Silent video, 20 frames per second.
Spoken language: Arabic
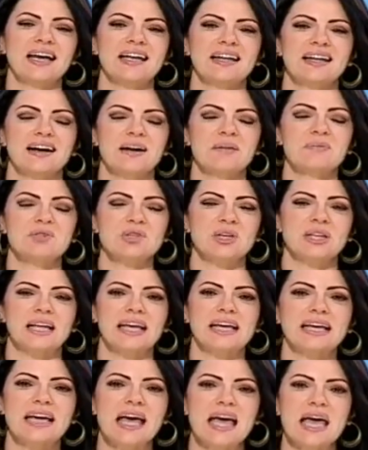لها مشان
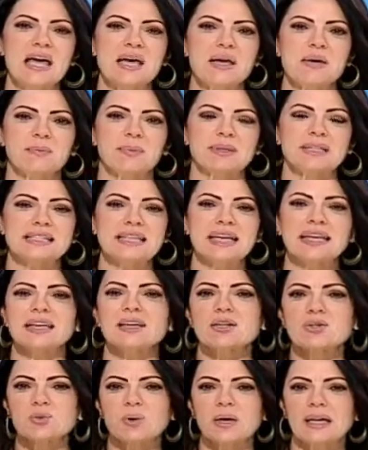هيك بدي
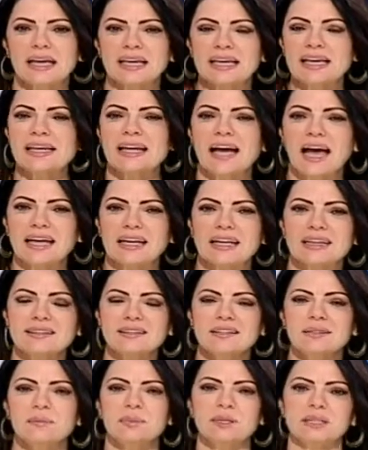اذكر شوي حكينا عن
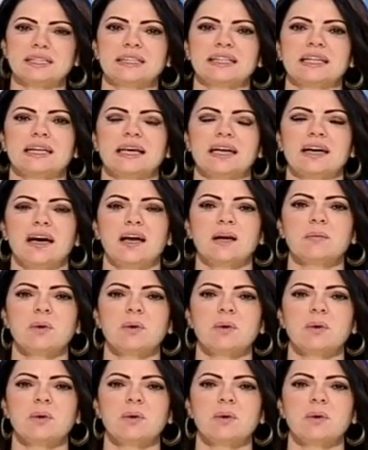كثير من آه،